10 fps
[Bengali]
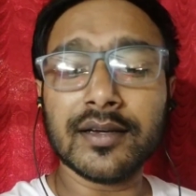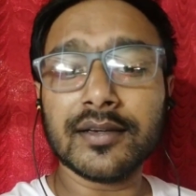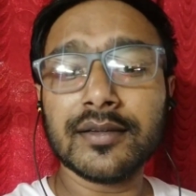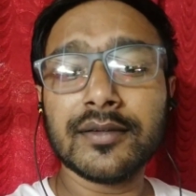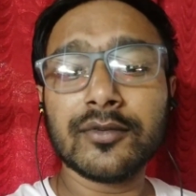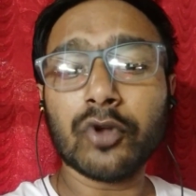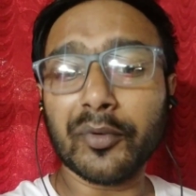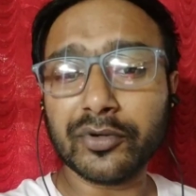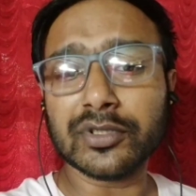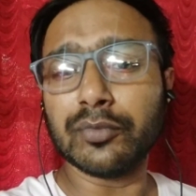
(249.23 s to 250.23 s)
আর
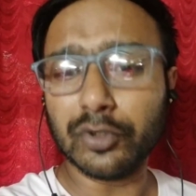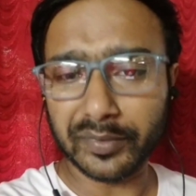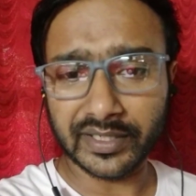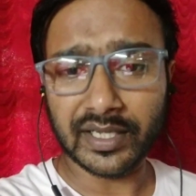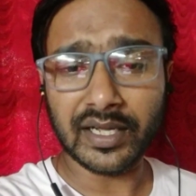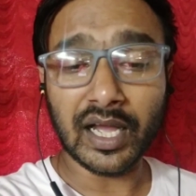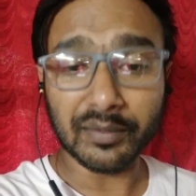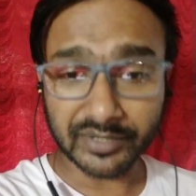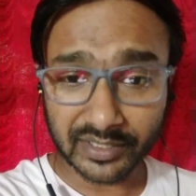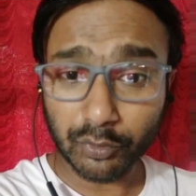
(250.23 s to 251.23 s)
কমেন্ট করতে ভুলবেন না
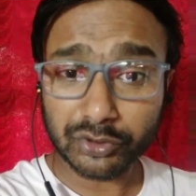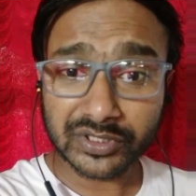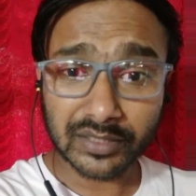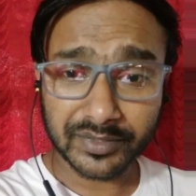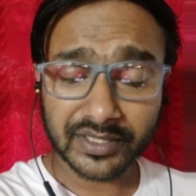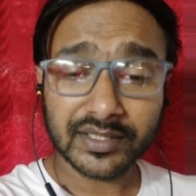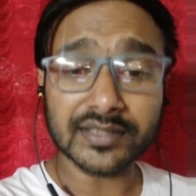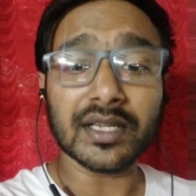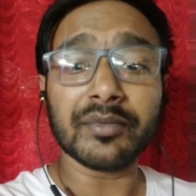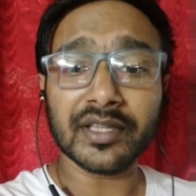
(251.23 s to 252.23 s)
আপনাদের মতো জানাবেন
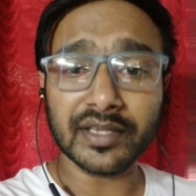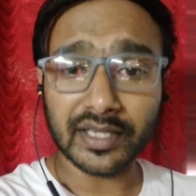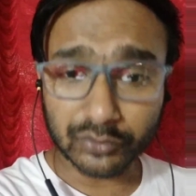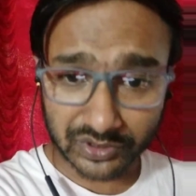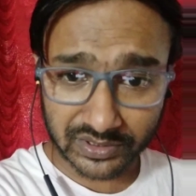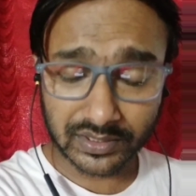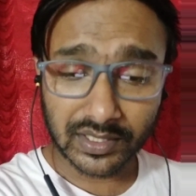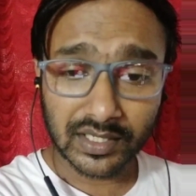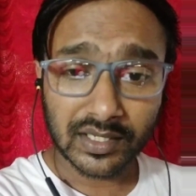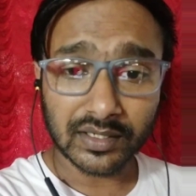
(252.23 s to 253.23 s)
কি স্বামীকে কি নেওয়া উচিত
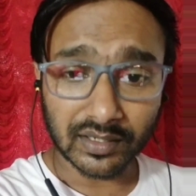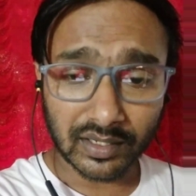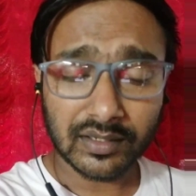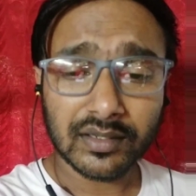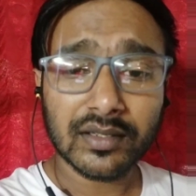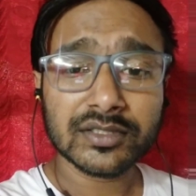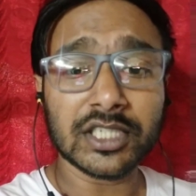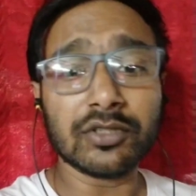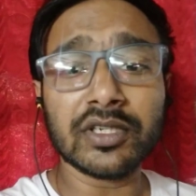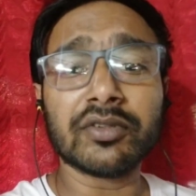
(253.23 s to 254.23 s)
না
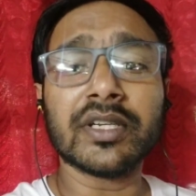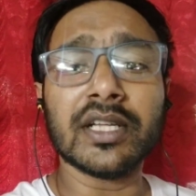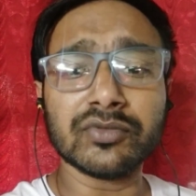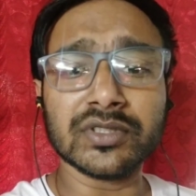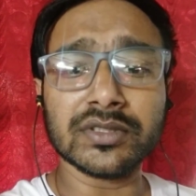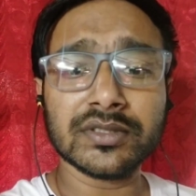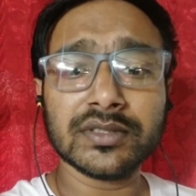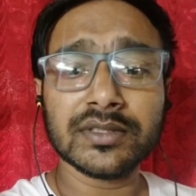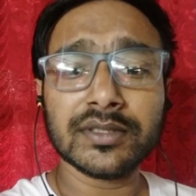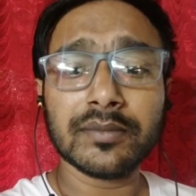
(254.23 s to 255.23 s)
শারদুল ঠাকুরকে নেওয়া উচিত
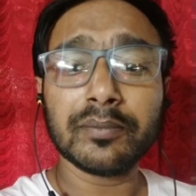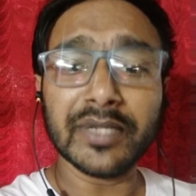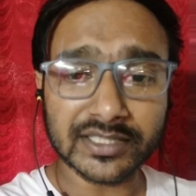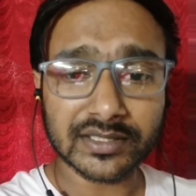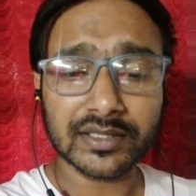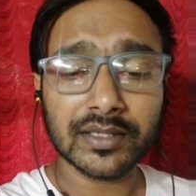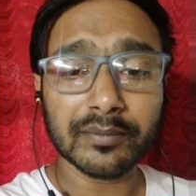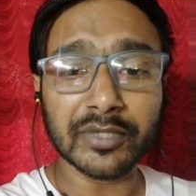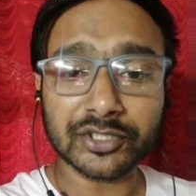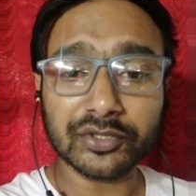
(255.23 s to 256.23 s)
প্লিজ
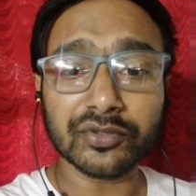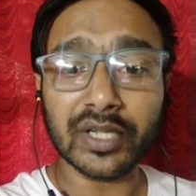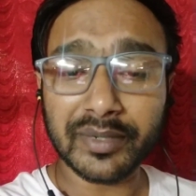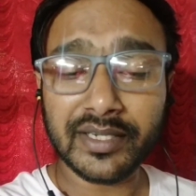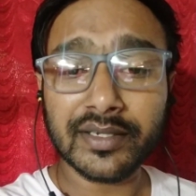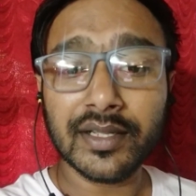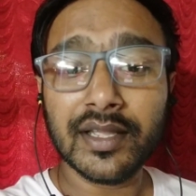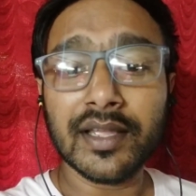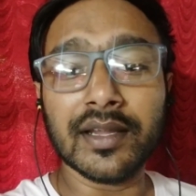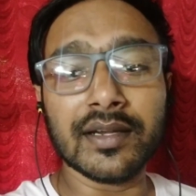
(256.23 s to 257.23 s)
মেক শিওর টু কমেন্ট
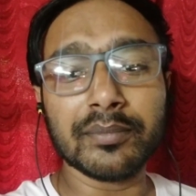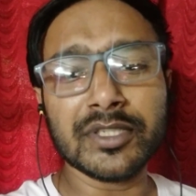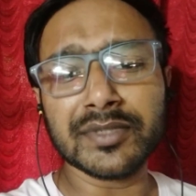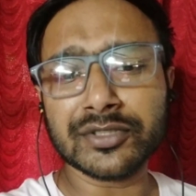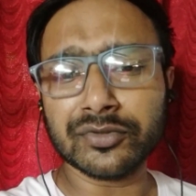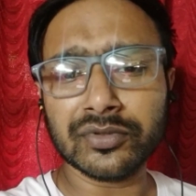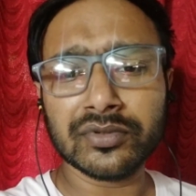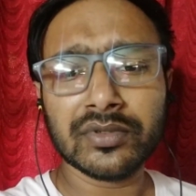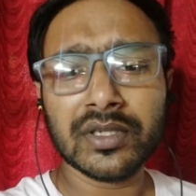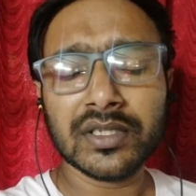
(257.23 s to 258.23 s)
অ্যান্ড প্লিজ মেক শিওর
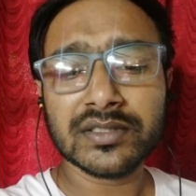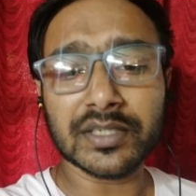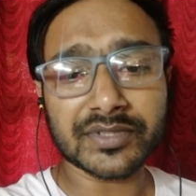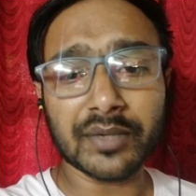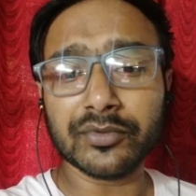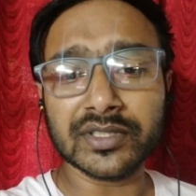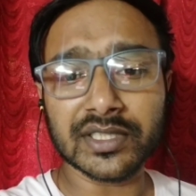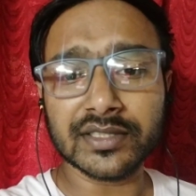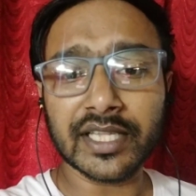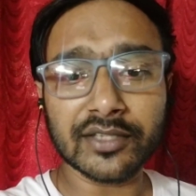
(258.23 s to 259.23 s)
টু সাবস্ক্রাইব টু
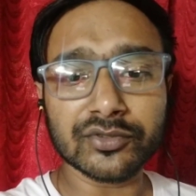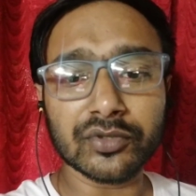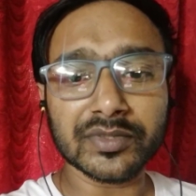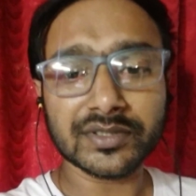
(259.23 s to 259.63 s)
দ্য চ্যানেল থ্যাংক ইউ সো